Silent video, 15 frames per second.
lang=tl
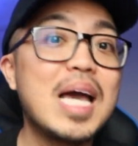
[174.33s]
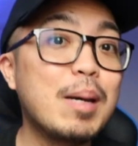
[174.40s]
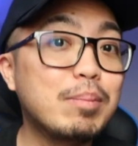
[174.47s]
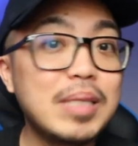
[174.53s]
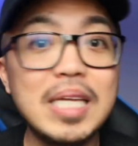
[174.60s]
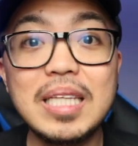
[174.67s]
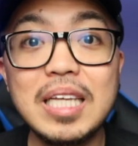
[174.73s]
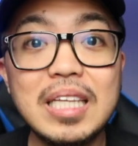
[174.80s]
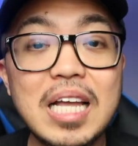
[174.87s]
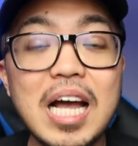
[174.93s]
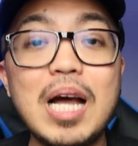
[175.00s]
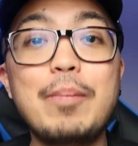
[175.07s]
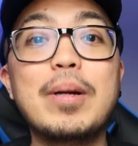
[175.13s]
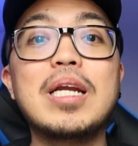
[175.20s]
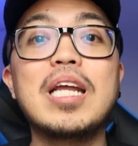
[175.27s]
updated
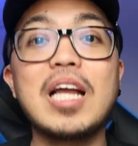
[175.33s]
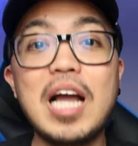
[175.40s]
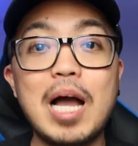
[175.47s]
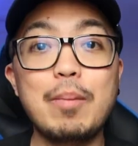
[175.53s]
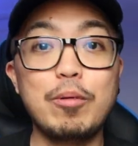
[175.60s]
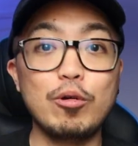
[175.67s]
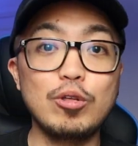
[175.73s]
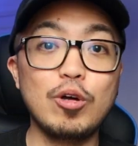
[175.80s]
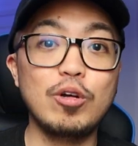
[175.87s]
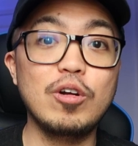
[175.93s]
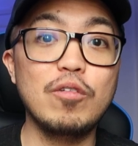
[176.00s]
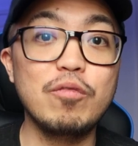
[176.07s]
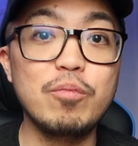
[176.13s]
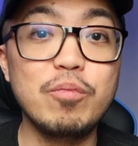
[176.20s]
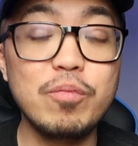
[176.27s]
ka kapag nag-upload ako
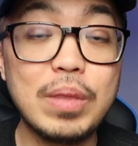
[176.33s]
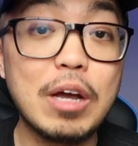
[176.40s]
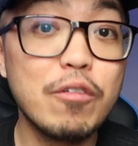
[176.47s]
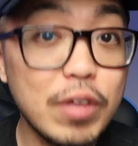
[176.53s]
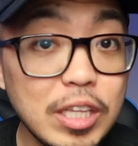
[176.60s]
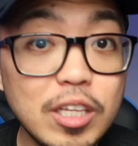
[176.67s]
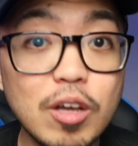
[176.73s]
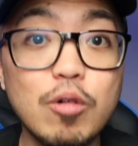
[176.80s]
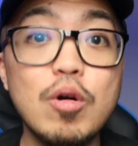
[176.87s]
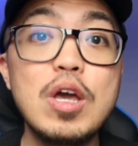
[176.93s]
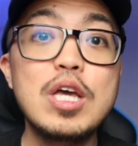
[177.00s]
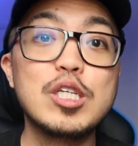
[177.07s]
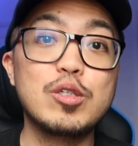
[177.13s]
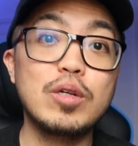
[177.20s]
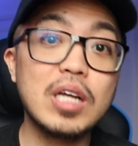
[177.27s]
ng, ng video.
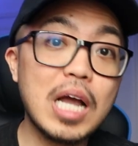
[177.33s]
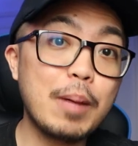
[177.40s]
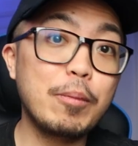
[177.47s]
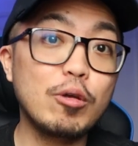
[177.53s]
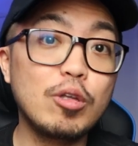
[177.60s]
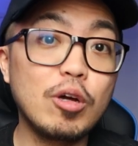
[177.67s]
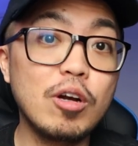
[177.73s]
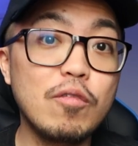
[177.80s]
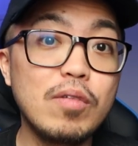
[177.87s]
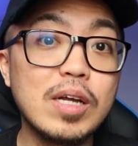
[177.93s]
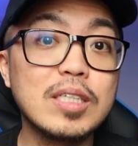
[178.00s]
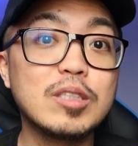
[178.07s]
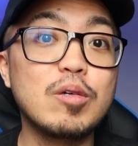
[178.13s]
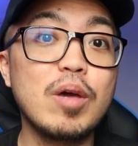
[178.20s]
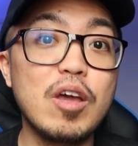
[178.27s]
So nag-upload ako ng
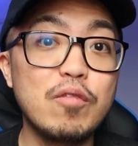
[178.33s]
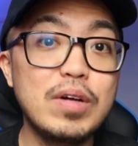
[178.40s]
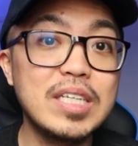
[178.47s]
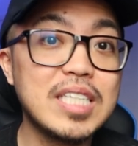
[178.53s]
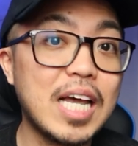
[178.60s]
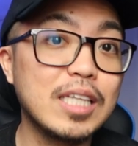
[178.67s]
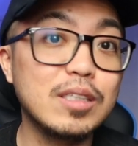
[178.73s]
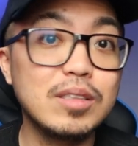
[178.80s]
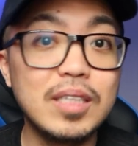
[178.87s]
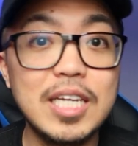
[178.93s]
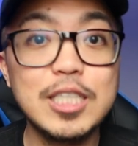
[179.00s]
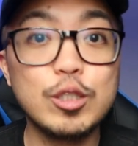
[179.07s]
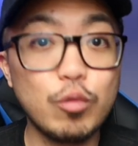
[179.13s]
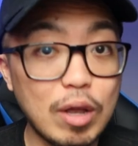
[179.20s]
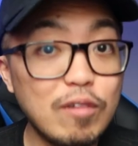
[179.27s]
vlogs ko every
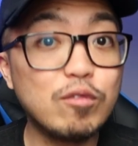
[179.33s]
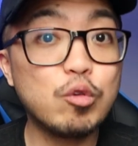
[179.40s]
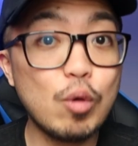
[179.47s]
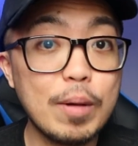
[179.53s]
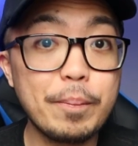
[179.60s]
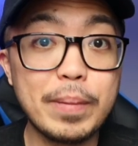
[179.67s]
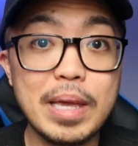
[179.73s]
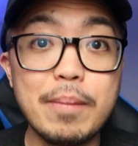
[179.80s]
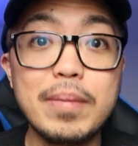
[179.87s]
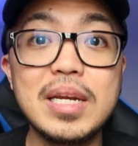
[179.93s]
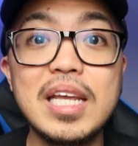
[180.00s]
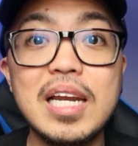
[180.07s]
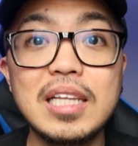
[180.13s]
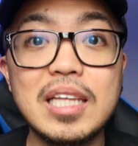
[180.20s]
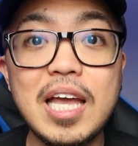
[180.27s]
Saturdays, 12 to 1 p.m.
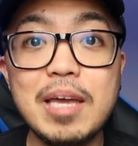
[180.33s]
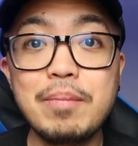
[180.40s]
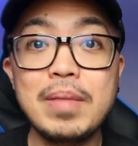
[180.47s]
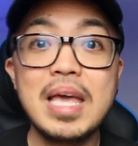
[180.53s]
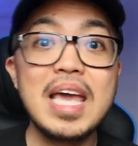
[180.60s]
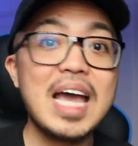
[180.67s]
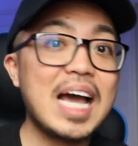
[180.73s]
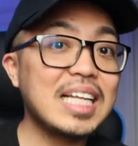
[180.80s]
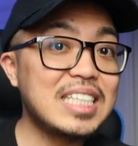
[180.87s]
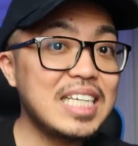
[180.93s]
Manila time. At